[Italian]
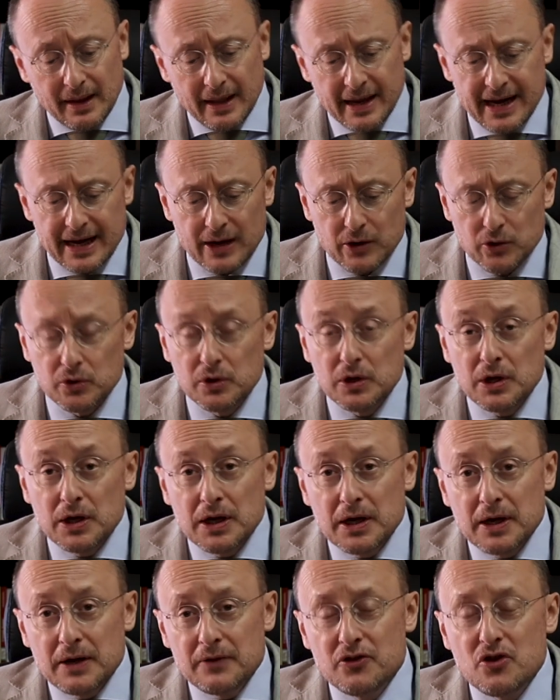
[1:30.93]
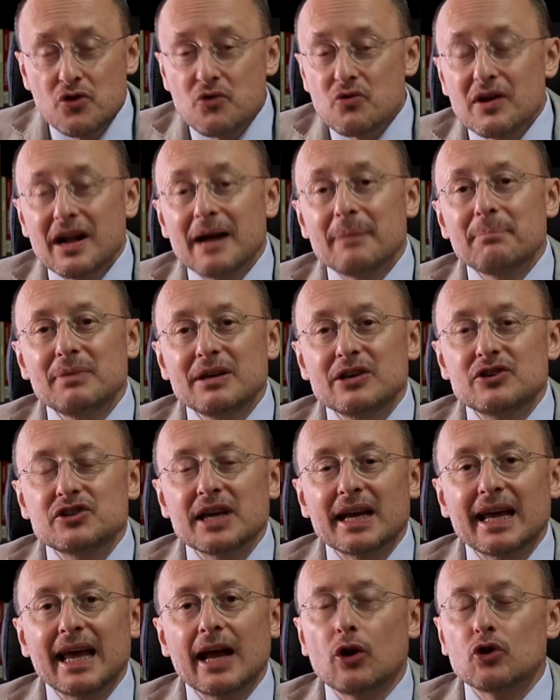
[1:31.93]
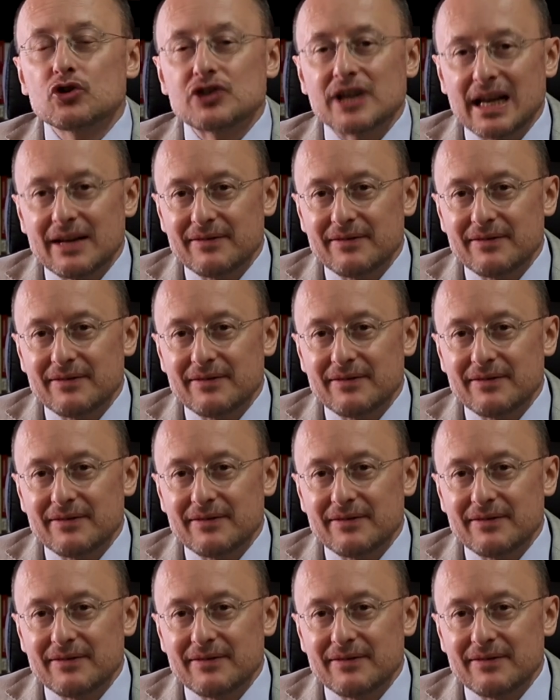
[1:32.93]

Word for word: Ecco, non capisce che cos'è